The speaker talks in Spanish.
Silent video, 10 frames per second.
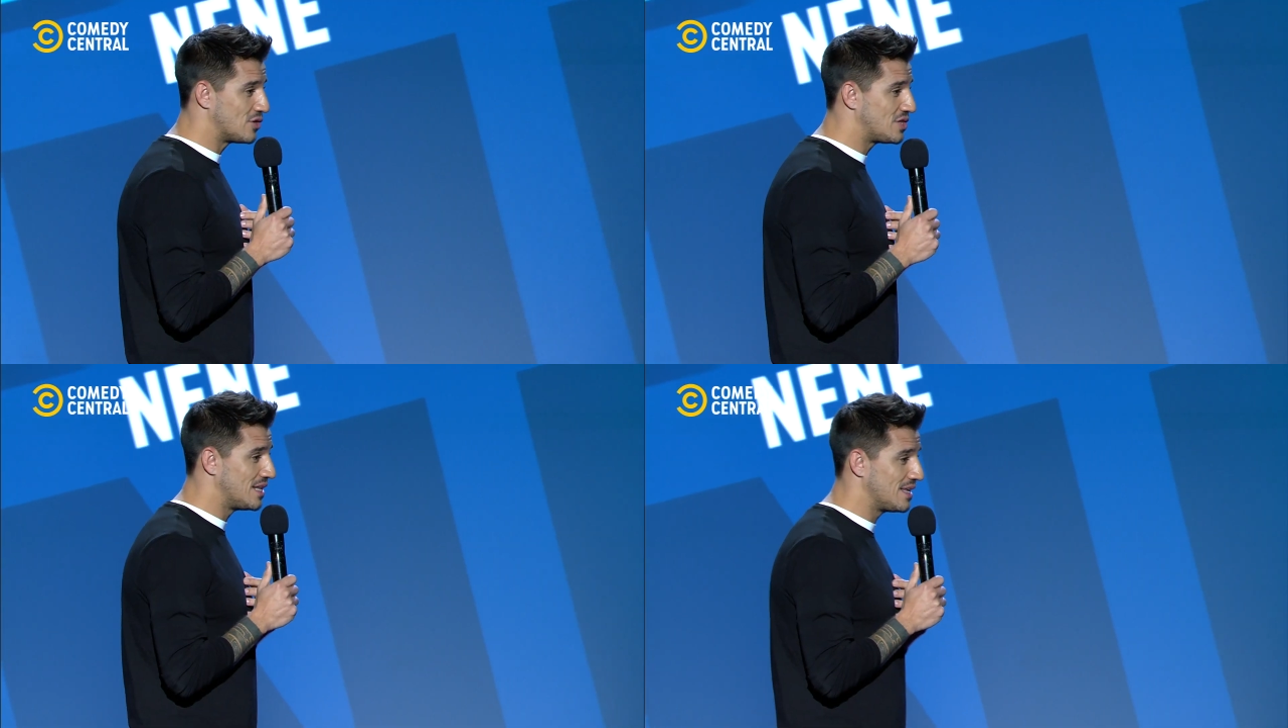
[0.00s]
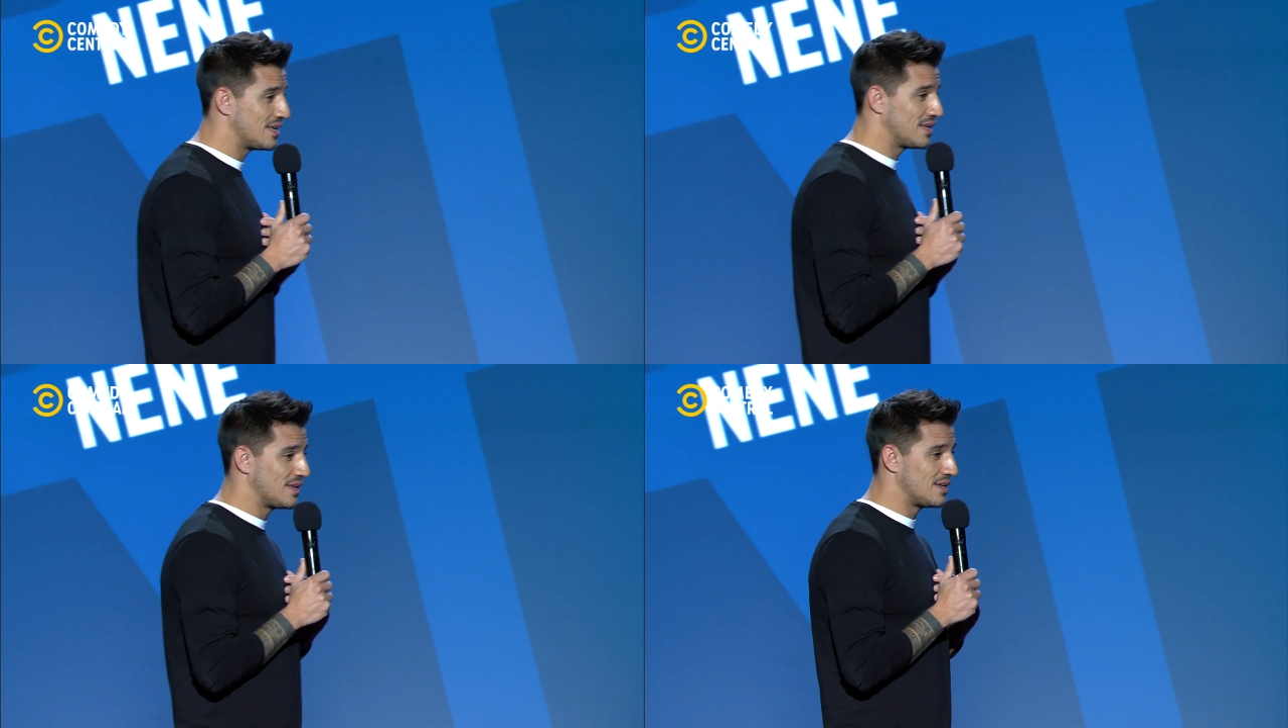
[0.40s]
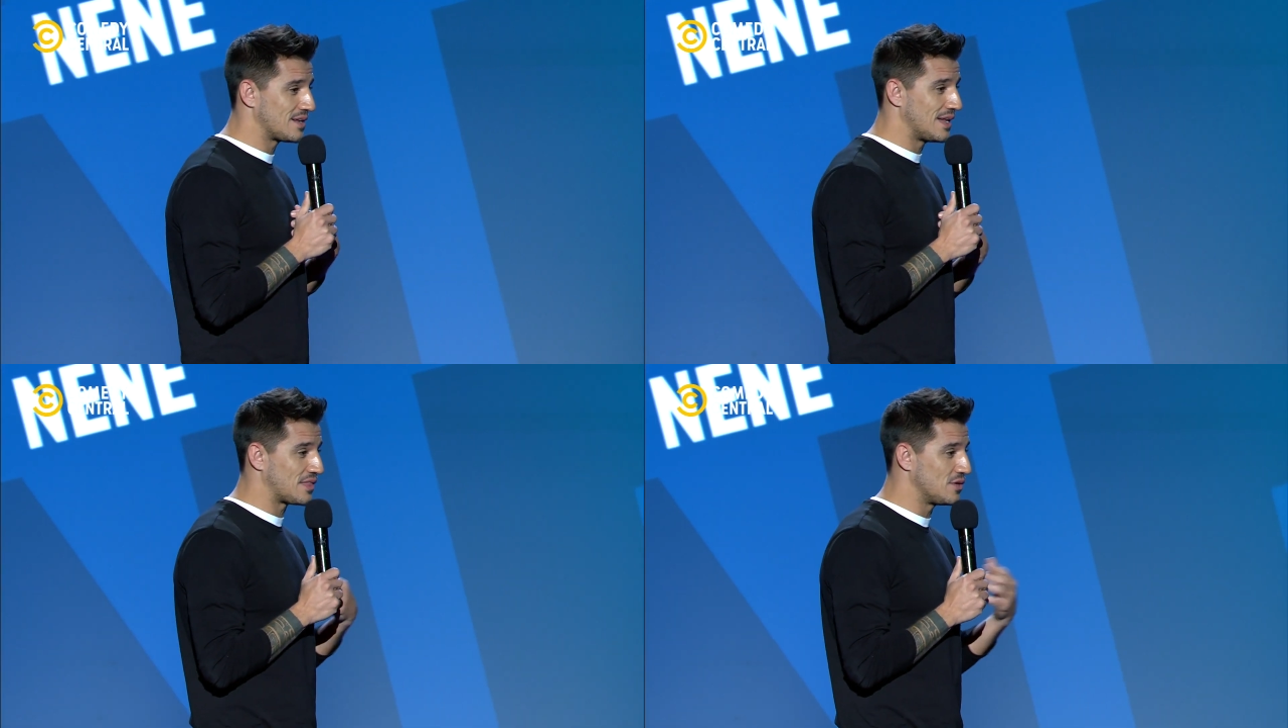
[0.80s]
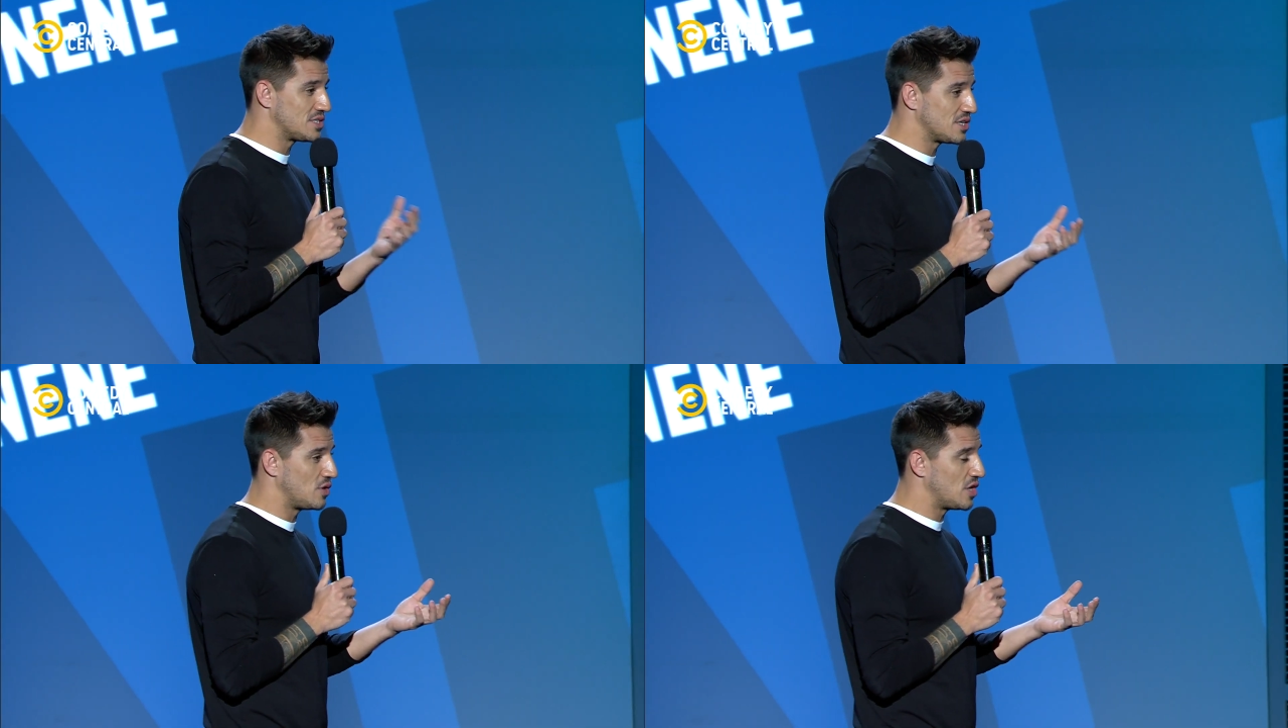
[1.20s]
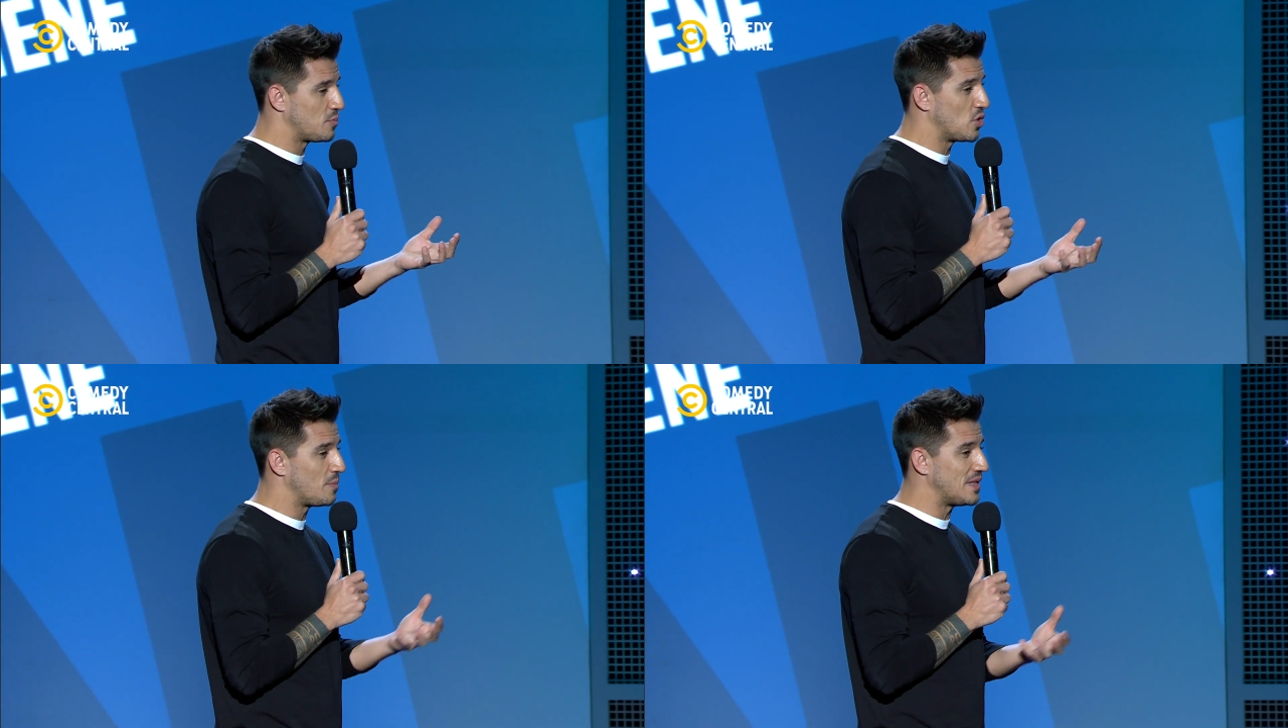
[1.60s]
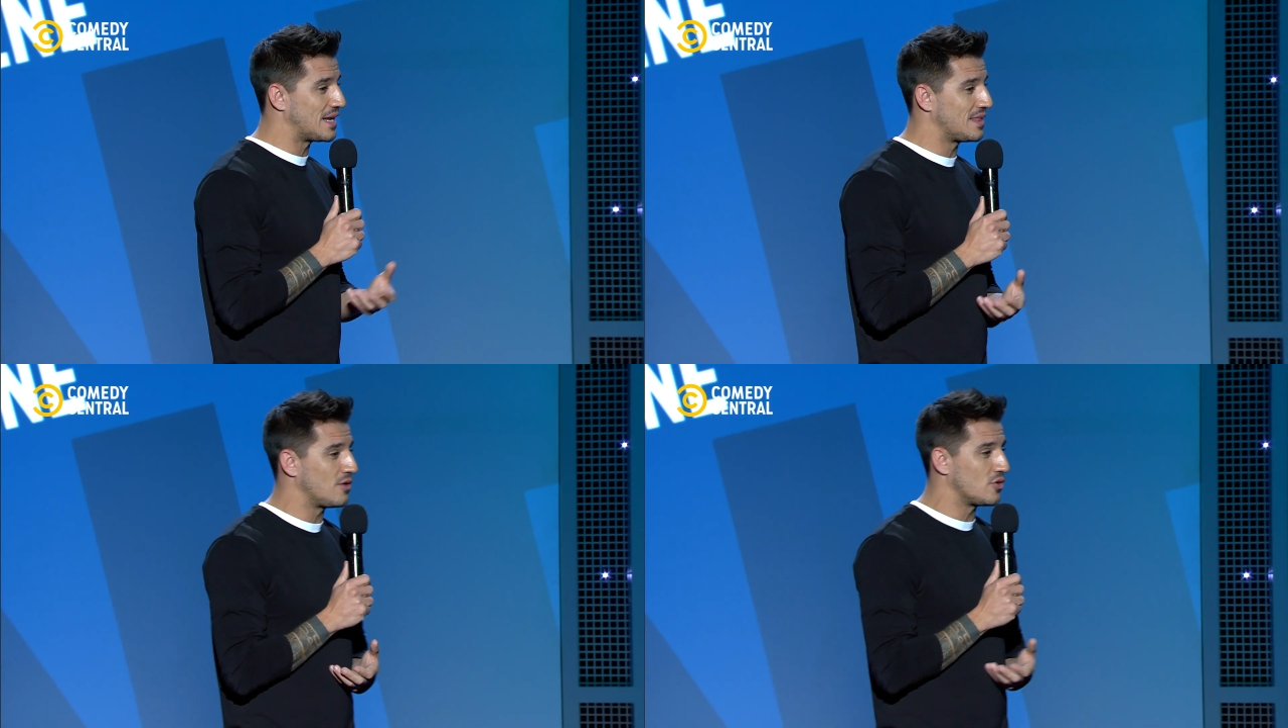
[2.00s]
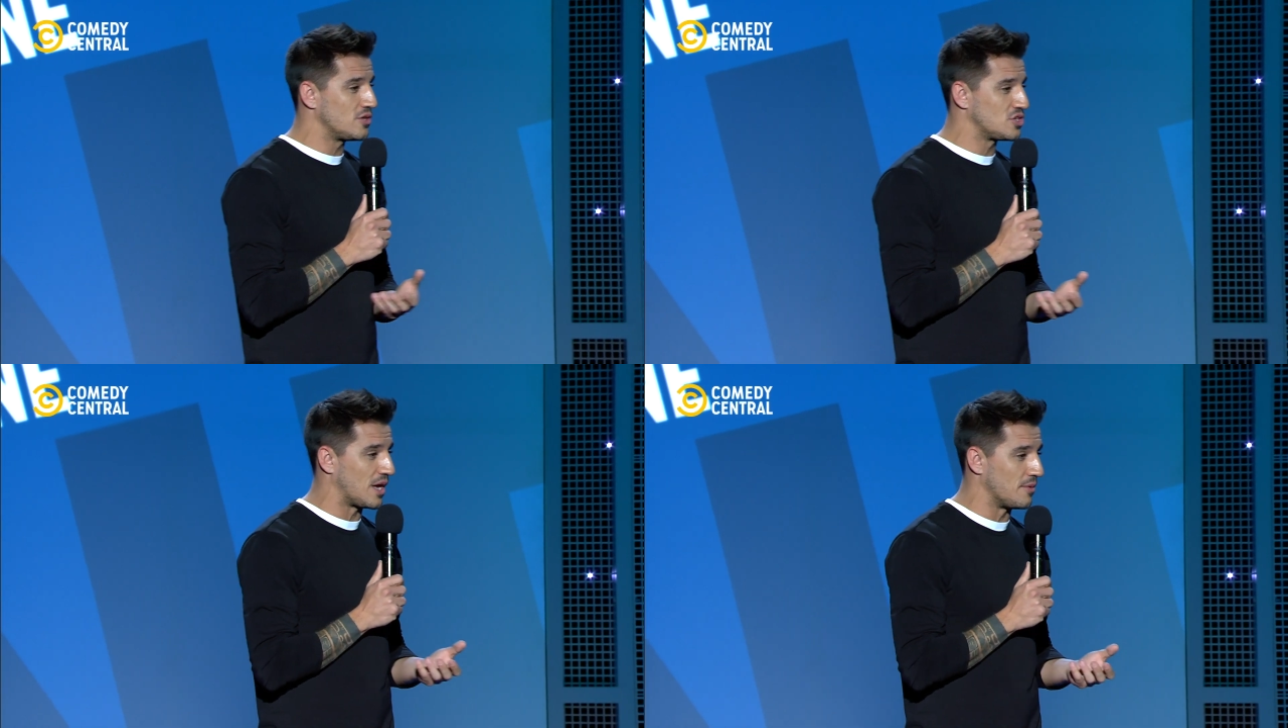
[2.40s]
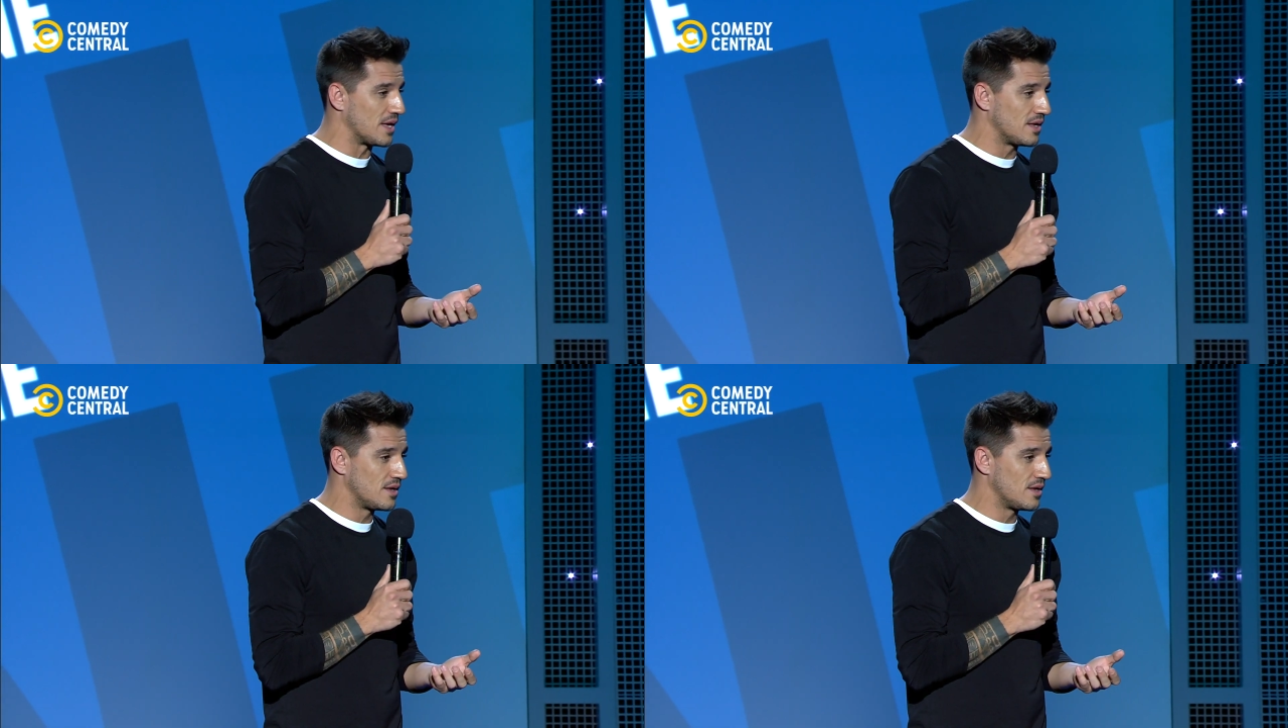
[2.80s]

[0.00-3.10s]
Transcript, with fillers: no tiene relaciones sexuales, puede opinar de algo que no sabe.